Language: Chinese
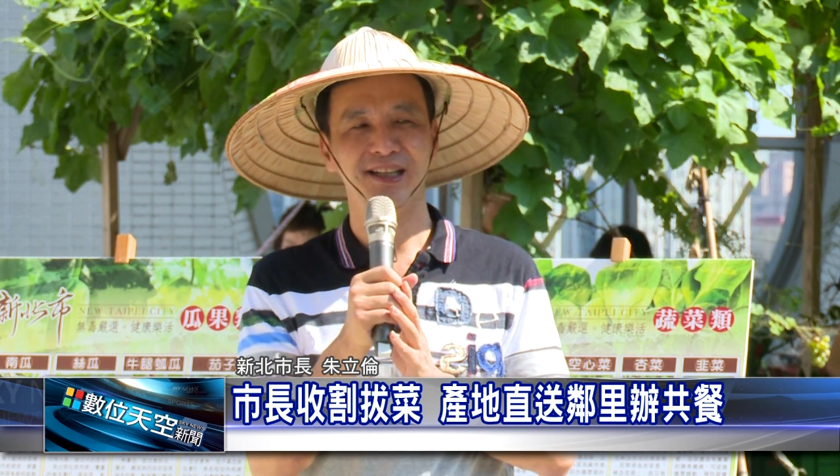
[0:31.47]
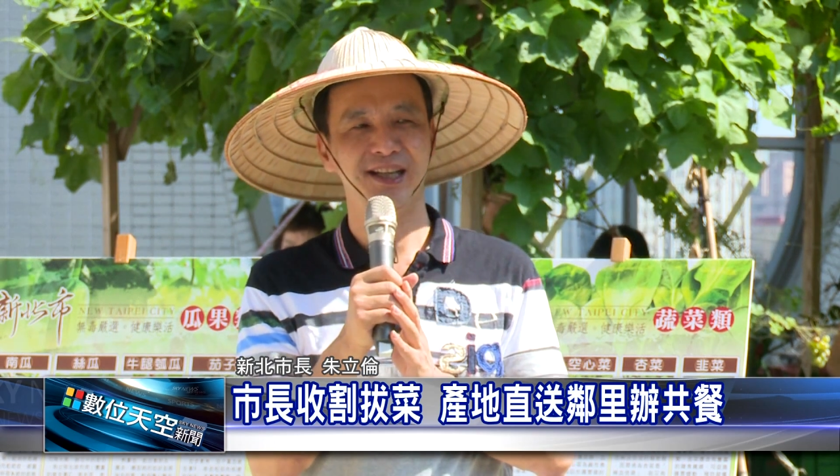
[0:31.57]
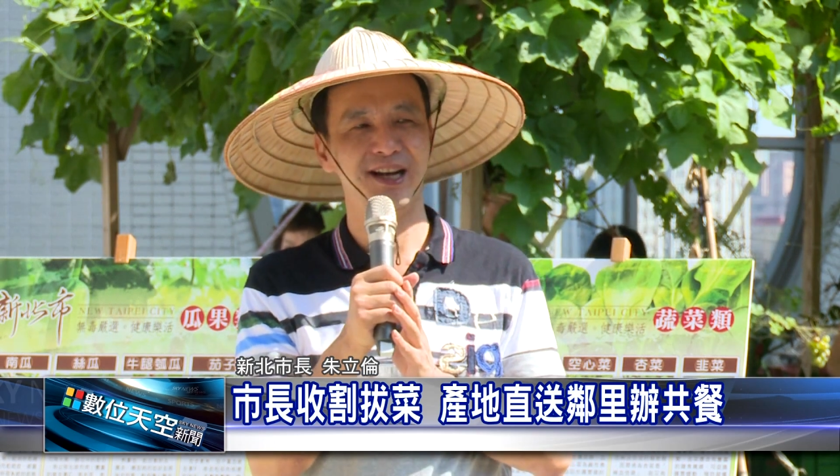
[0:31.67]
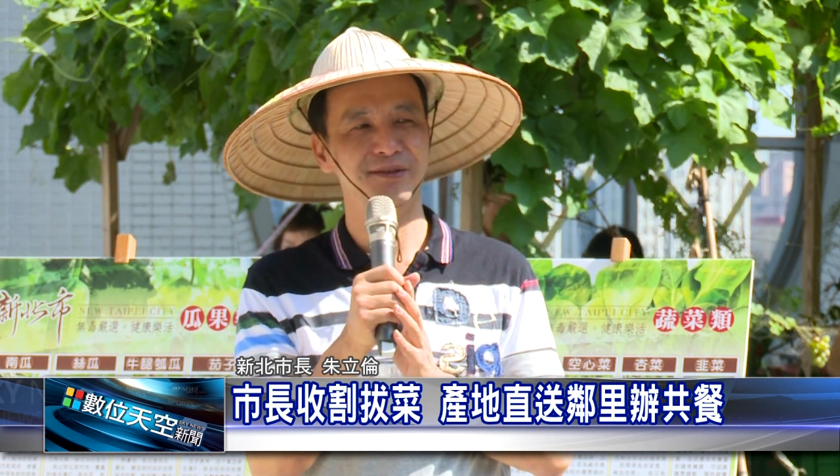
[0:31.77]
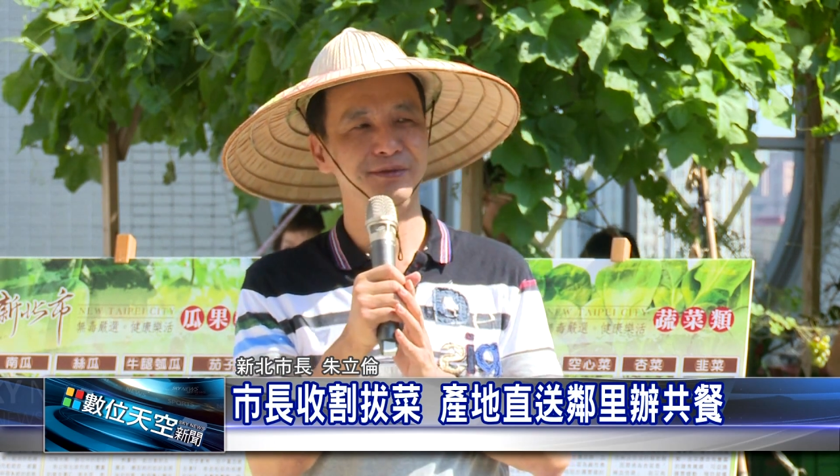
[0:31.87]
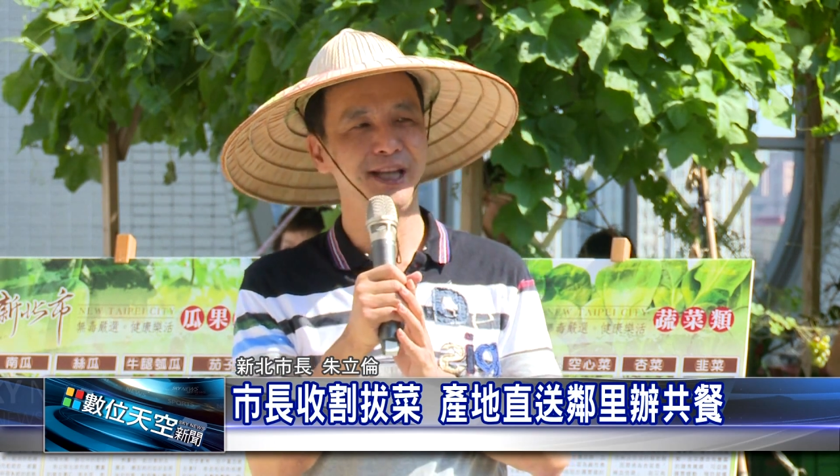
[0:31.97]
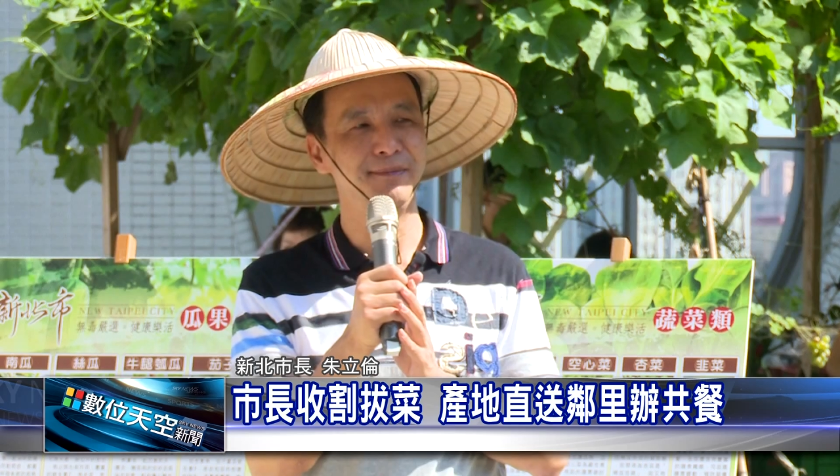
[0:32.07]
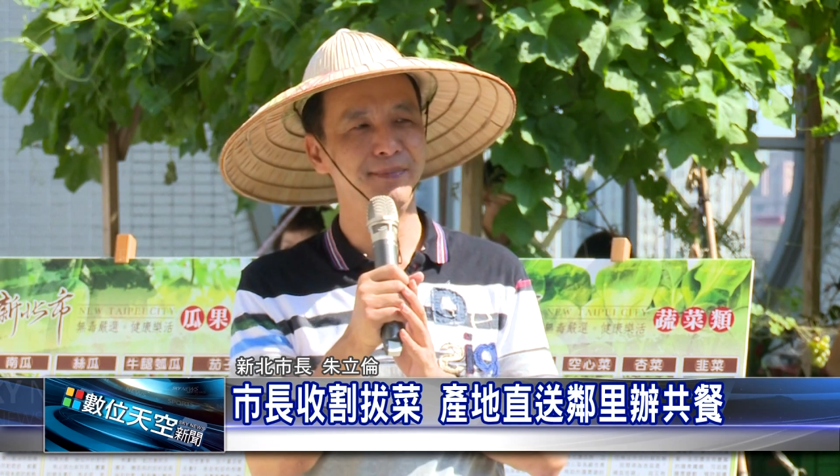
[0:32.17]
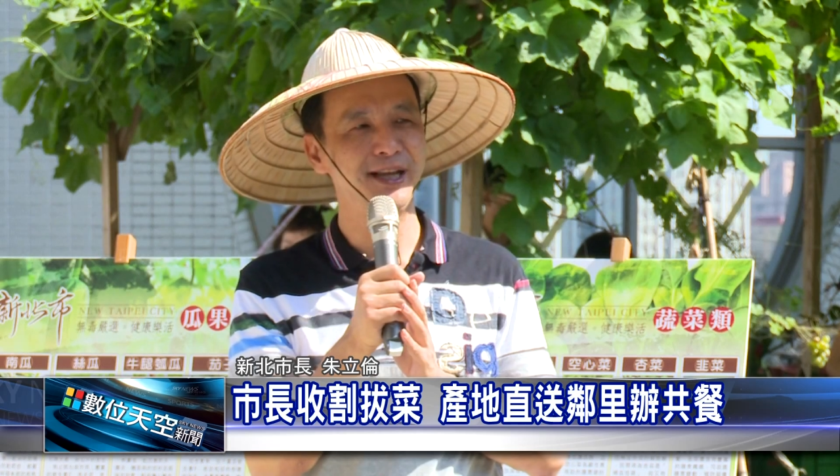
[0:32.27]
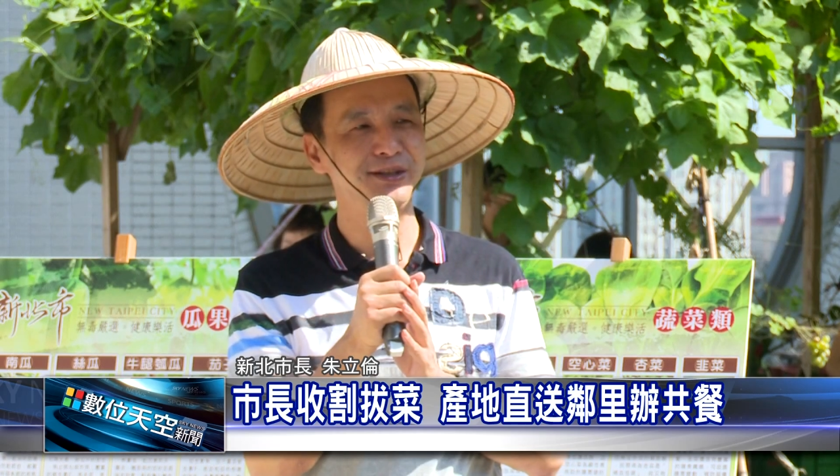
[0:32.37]
大概五
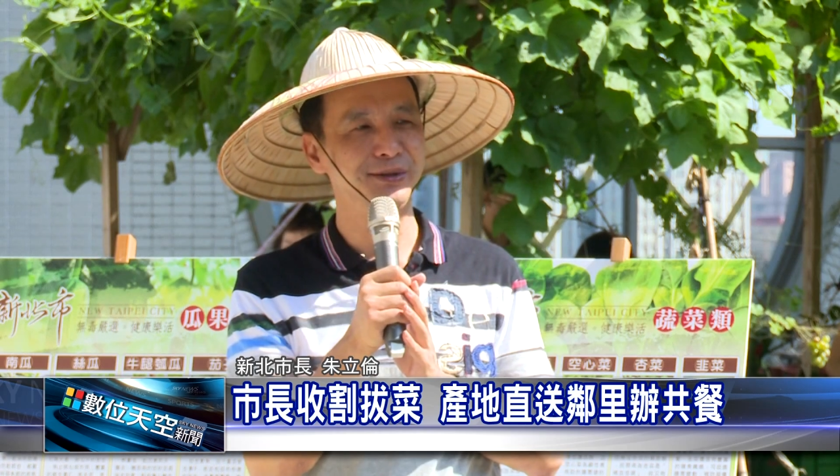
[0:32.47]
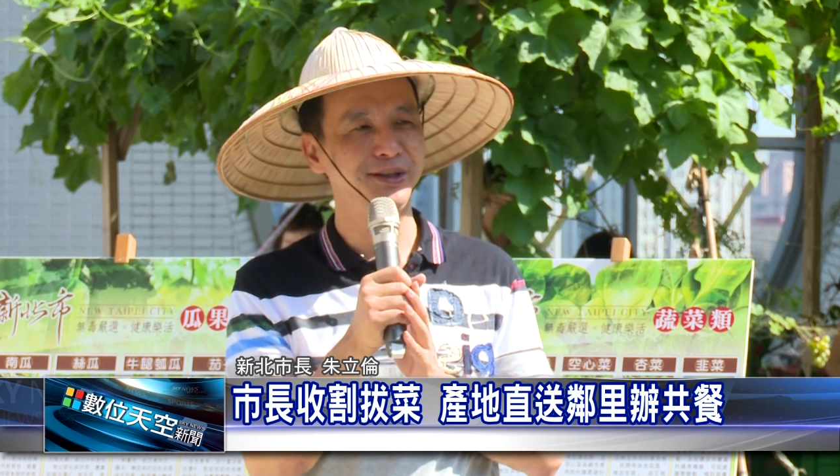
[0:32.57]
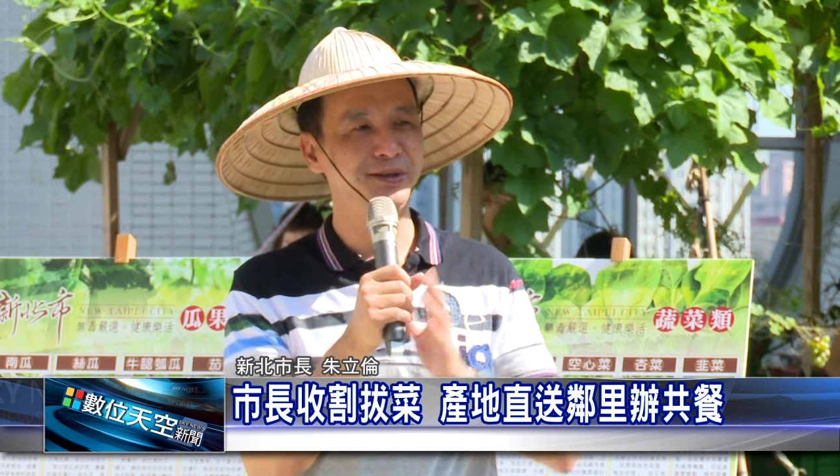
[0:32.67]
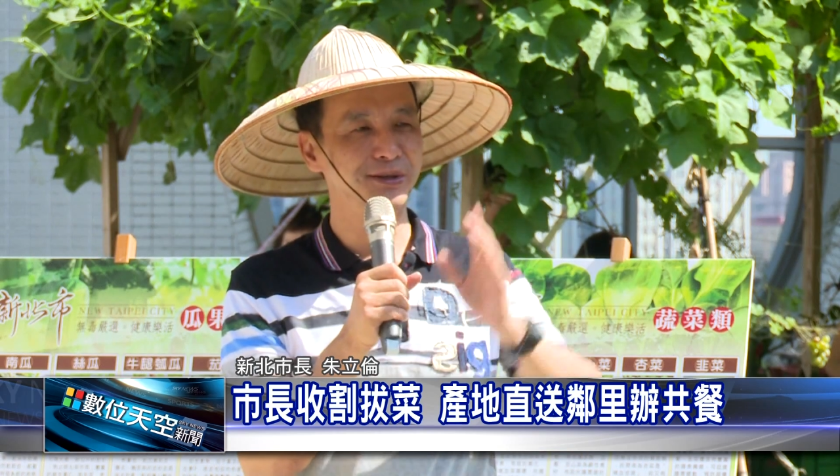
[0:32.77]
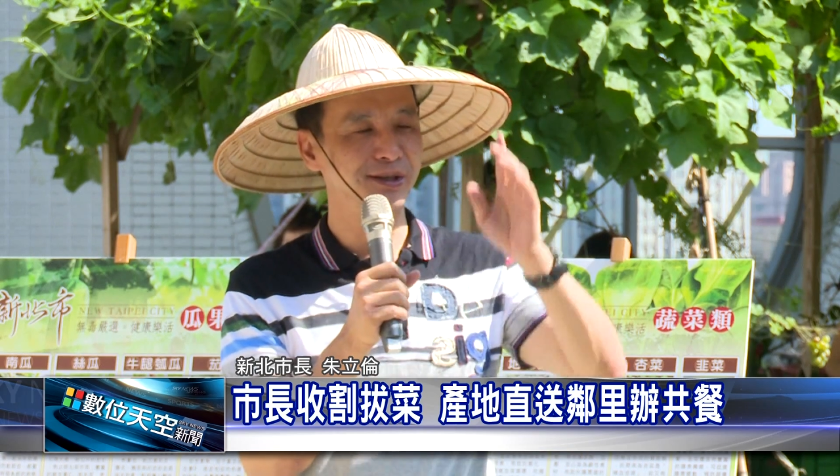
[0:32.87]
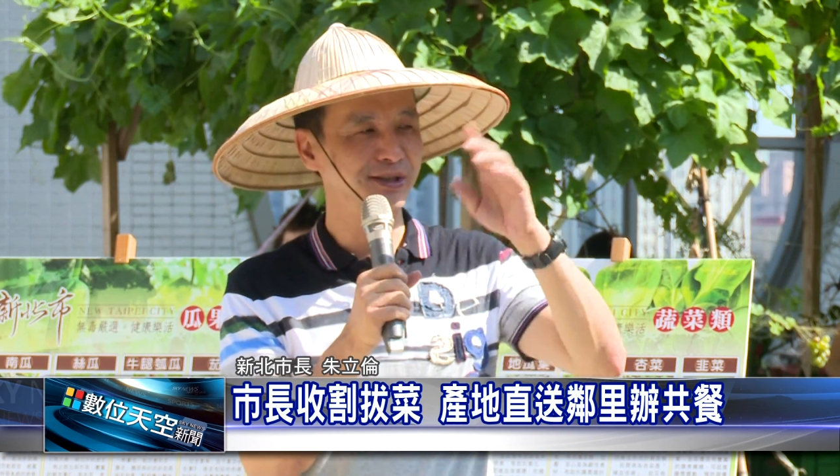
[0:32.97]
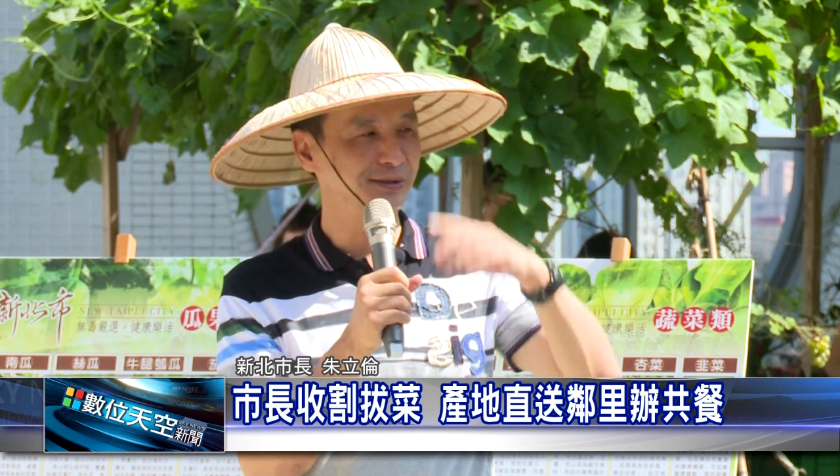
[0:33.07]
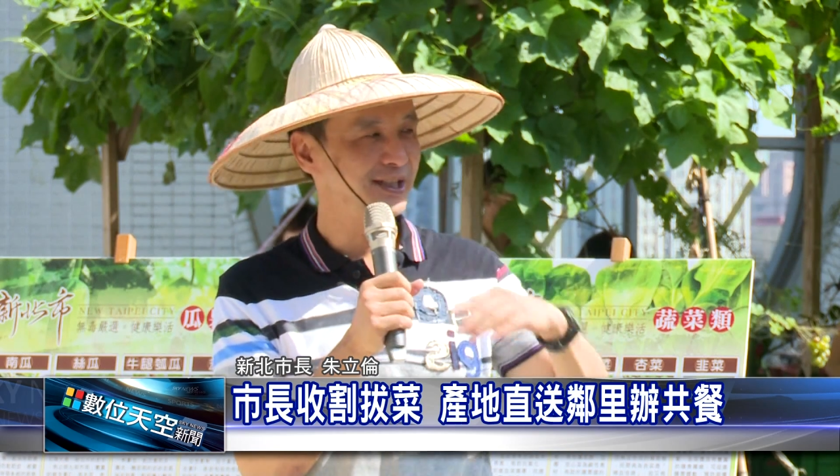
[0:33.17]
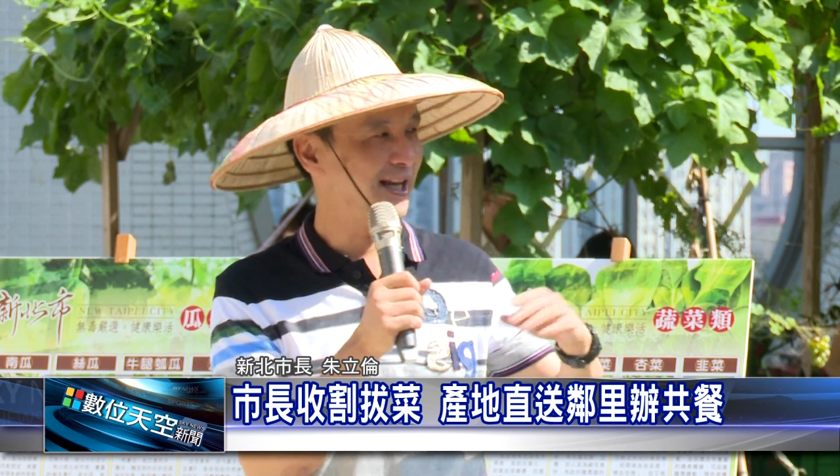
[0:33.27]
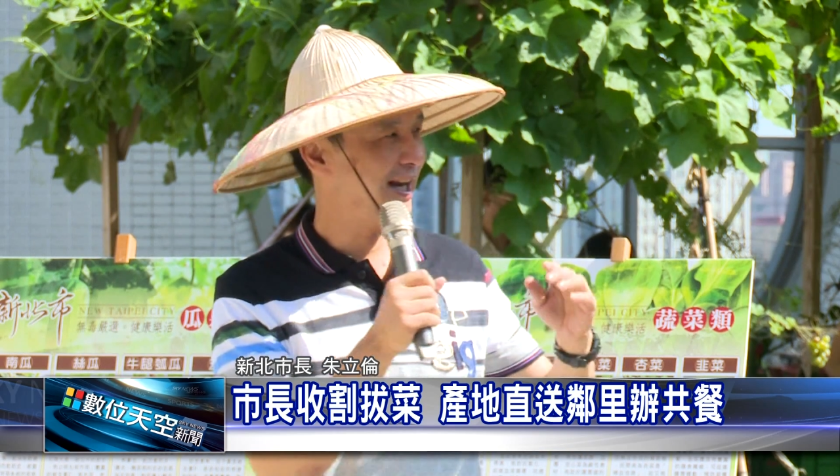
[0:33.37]
点半左右我就
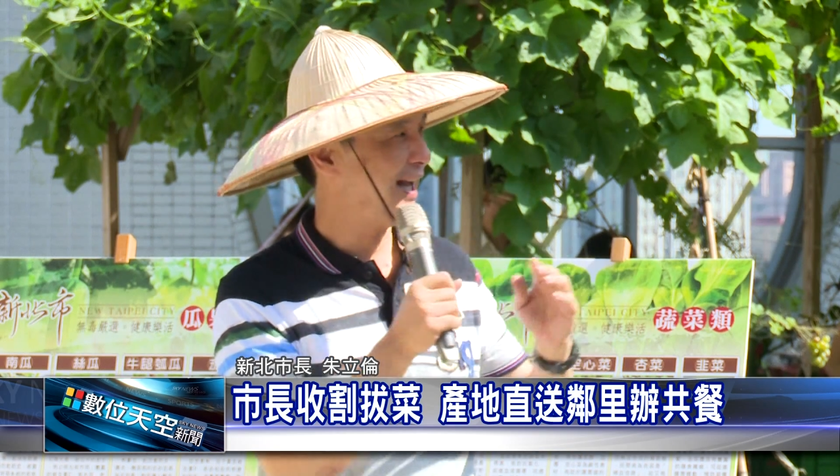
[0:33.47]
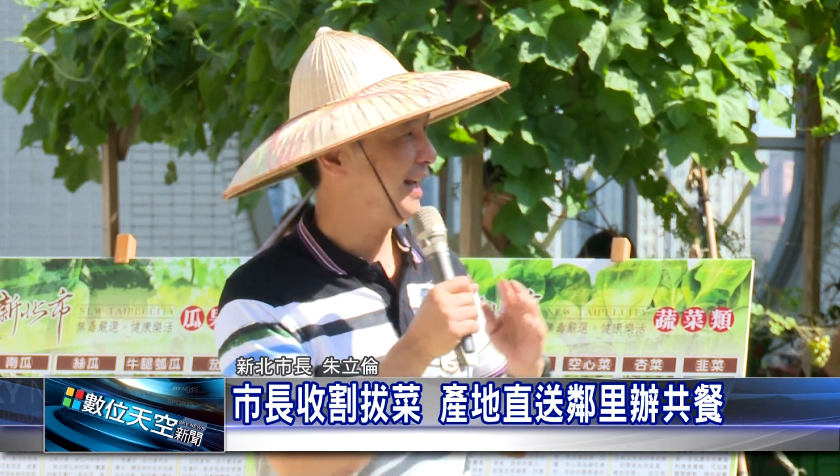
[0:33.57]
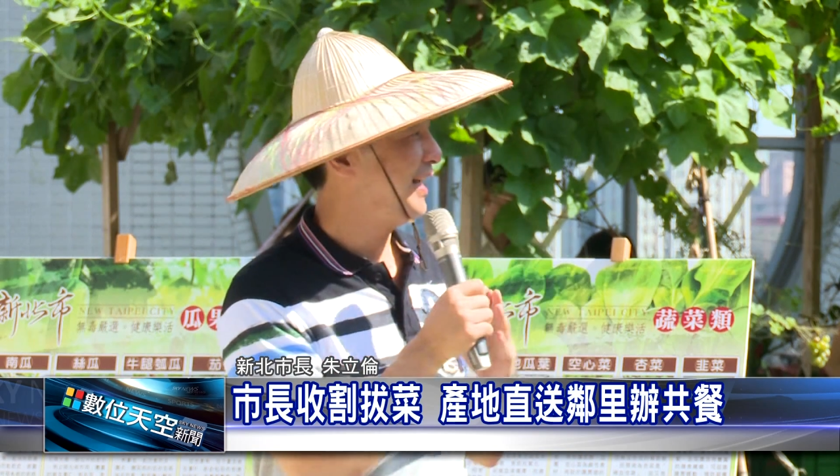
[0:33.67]
走下来，